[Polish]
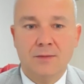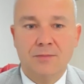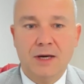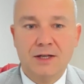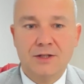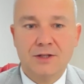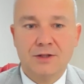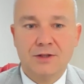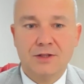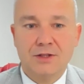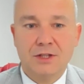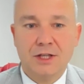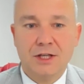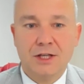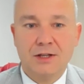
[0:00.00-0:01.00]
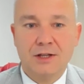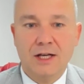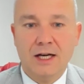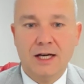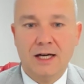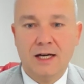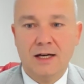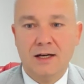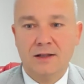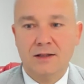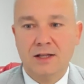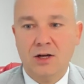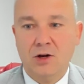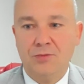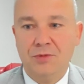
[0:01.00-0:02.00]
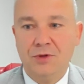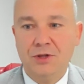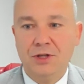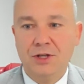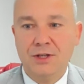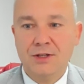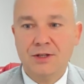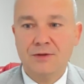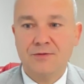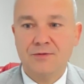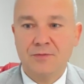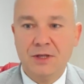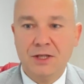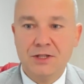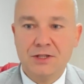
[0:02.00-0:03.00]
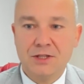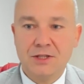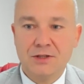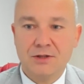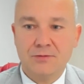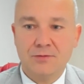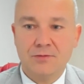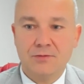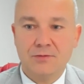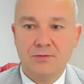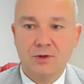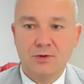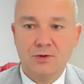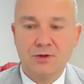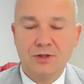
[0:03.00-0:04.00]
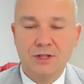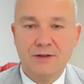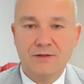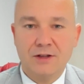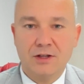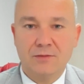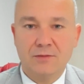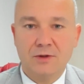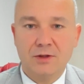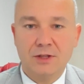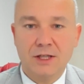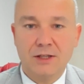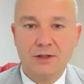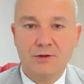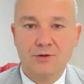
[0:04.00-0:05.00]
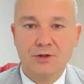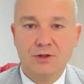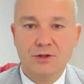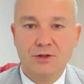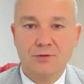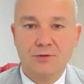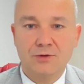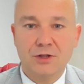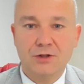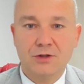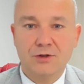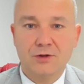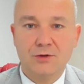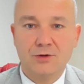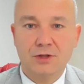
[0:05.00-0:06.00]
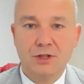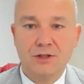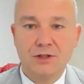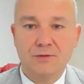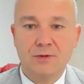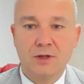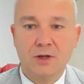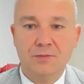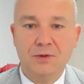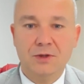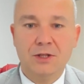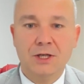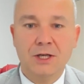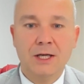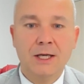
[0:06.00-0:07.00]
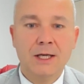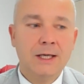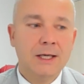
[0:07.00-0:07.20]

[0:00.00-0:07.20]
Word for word: Patrząc się na te opinie w mieście są różne. Wiadomo, jak różni są ludzie, to różne są opinie.